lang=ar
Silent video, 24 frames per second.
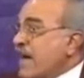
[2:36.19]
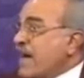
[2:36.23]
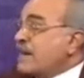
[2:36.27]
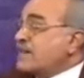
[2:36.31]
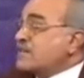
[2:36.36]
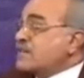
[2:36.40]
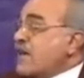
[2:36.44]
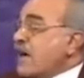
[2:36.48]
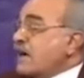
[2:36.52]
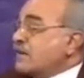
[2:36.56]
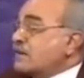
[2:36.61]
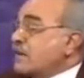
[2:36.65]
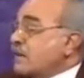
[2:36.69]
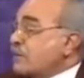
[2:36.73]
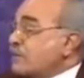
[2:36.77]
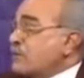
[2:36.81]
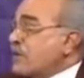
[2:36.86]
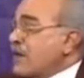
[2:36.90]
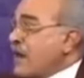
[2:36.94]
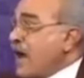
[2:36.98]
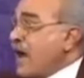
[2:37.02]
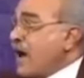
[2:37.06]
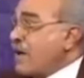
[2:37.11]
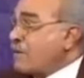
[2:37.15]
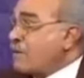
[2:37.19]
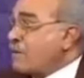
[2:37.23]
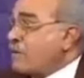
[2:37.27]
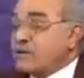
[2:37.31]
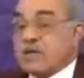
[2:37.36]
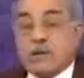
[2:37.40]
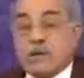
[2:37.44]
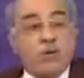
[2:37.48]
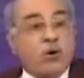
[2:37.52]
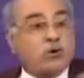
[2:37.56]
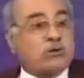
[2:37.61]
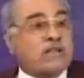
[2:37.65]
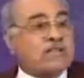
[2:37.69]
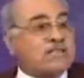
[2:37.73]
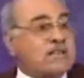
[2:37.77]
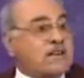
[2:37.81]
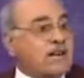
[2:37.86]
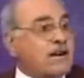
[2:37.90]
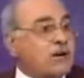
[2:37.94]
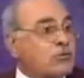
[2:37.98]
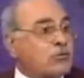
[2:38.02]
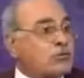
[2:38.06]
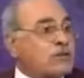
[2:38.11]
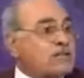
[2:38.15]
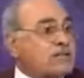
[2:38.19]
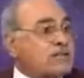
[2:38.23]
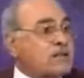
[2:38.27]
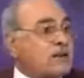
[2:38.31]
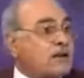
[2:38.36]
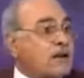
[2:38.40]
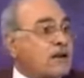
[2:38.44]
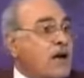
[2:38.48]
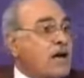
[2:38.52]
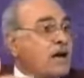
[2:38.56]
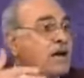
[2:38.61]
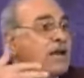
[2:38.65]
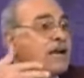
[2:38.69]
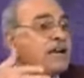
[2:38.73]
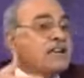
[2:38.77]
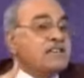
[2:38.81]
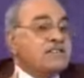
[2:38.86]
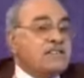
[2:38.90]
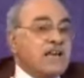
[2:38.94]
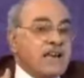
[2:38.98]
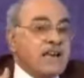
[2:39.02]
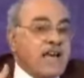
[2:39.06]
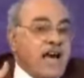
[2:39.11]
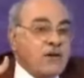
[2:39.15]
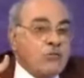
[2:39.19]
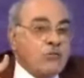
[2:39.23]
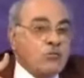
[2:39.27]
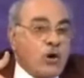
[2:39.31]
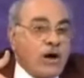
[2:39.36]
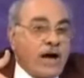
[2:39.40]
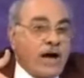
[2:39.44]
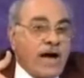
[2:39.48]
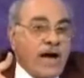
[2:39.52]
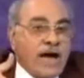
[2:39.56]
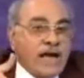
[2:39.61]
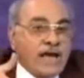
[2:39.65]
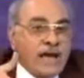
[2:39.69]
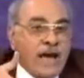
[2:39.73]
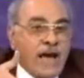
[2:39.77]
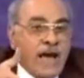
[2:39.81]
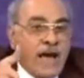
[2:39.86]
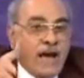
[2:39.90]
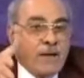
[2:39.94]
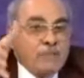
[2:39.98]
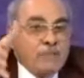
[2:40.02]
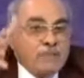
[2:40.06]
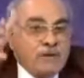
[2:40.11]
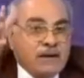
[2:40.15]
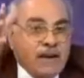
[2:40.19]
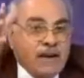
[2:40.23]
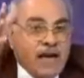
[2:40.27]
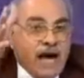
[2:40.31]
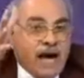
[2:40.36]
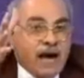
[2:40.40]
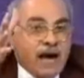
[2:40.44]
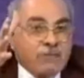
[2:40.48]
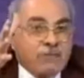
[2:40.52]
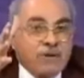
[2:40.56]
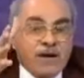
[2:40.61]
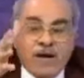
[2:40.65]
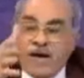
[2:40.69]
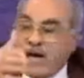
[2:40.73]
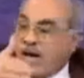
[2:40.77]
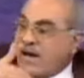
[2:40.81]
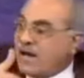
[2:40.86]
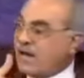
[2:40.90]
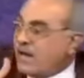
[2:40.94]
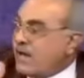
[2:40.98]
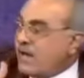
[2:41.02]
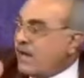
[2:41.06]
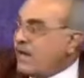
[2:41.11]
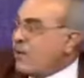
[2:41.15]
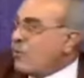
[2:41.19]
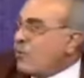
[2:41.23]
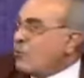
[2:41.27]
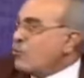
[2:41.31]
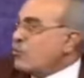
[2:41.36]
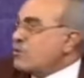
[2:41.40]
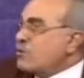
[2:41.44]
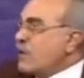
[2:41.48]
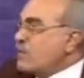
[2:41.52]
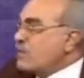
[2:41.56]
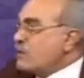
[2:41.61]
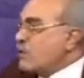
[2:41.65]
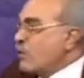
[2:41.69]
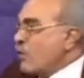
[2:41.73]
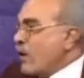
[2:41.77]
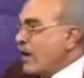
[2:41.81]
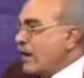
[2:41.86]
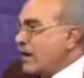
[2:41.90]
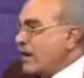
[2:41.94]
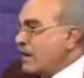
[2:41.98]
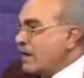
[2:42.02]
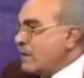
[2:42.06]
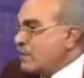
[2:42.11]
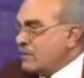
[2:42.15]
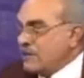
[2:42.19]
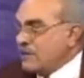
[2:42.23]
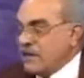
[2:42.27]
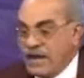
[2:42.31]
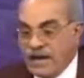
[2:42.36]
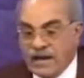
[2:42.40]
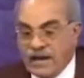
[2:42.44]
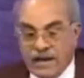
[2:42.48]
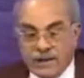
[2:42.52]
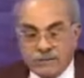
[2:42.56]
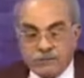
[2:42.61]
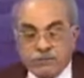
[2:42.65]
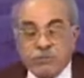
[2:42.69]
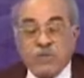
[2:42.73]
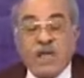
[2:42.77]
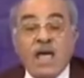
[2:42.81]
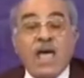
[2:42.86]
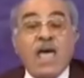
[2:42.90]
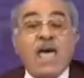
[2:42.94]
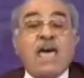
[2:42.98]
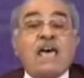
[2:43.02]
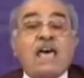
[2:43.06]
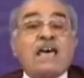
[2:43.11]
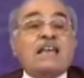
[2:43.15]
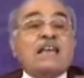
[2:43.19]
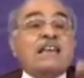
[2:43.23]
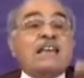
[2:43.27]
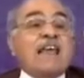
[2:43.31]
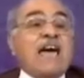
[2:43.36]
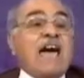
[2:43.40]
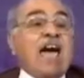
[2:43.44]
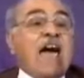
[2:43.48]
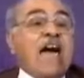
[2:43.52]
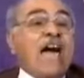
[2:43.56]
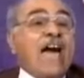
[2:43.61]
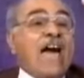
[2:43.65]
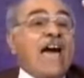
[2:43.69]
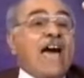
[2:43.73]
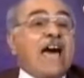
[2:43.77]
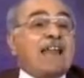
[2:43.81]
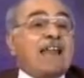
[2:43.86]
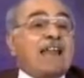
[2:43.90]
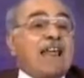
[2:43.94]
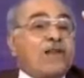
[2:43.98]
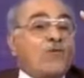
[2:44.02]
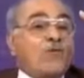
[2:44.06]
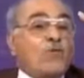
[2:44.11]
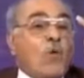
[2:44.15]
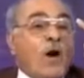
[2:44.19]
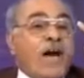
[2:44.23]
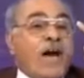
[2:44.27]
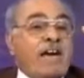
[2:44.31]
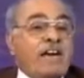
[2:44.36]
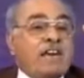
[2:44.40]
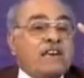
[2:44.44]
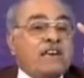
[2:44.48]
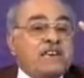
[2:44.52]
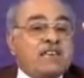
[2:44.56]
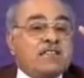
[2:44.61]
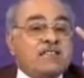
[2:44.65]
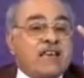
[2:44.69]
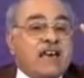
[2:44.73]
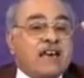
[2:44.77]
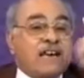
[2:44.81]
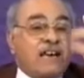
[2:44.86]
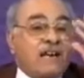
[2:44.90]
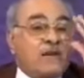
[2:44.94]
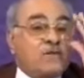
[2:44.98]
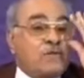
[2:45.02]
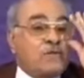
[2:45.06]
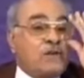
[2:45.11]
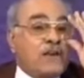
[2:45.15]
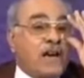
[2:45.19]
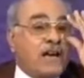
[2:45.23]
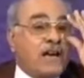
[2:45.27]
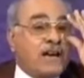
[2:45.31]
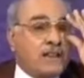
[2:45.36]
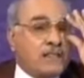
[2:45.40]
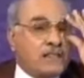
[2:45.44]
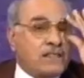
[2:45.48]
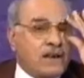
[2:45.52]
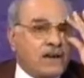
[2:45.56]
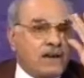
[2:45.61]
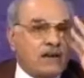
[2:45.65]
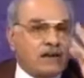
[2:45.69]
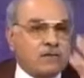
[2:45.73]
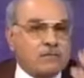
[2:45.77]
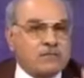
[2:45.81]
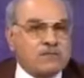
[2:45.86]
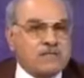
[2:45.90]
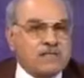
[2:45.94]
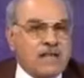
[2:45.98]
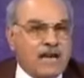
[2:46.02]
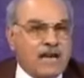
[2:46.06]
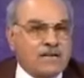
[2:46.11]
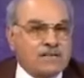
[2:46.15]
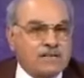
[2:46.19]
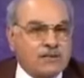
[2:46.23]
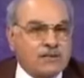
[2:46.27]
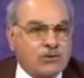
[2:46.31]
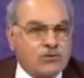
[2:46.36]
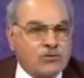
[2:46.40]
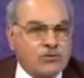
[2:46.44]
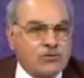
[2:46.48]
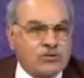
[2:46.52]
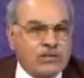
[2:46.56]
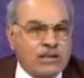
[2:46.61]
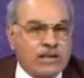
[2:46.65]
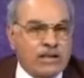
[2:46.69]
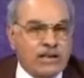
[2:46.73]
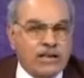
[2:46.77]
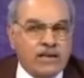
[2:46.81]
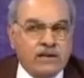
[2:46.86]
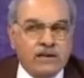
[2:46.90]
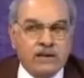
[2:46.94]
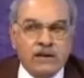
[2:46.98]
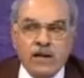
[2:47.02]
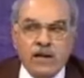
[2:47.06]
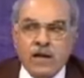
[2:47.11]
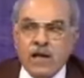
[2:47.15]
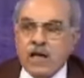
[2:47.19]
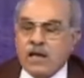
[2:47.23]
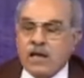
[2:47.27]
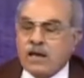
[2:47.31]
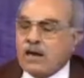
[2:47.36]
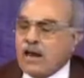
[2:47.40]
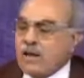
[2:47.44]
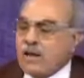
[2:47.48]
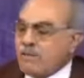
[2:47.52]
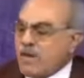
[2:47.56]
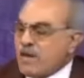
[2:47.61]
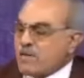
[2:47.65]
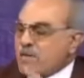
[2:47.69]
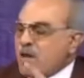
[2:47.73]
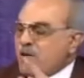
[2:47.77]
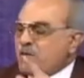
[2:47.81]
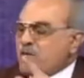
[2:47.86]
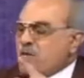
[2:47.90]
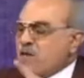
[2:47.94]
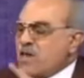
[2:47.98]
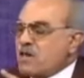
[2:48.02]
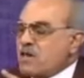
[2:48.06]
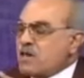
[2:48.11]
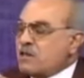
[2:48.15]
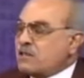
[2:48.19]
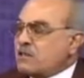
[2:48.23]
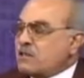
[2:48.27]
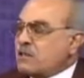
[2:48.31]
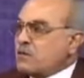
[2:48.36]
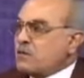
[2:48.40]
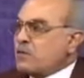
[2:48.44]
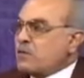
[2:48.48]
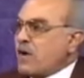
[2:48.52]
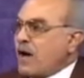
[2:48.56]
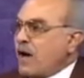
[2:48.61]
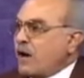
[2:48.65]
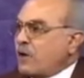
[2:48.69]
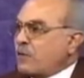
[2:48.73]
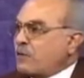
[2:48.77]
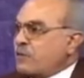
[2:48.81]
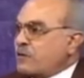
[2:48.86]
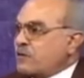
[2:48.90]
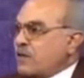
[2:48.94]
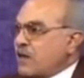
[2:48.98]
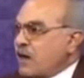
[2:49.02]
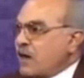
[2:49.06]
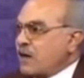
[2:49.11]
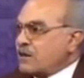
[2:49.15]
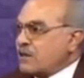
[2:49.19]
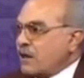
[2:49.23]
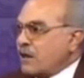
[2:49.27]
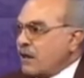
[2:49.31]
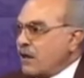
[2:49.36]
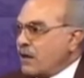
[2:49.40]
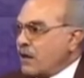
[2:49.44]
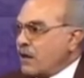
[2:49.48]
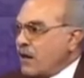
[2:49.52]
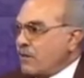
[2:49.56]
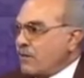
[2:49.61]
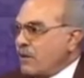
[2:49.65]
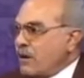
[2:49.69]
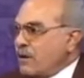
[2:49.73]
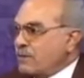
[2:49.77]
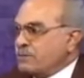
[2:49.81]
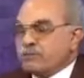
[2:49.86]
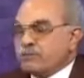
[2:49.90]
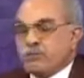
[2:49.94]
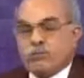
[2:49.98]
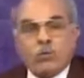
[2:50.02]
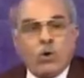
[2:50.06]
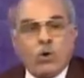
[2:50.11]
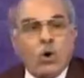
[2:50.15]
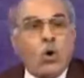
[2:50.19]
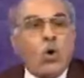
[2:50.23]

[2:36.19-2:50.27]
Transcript: يارس أكتر من الأب طب ما هو ده ذكر وده ذكر لكن ده لأنه هيحمل أعباء حياة وده بيولي من الحياة الحالة الوحيدة اللي فيها للذكر مثل حظ الأنثيين لما يبقى فيه اتفاق في درجة القرابة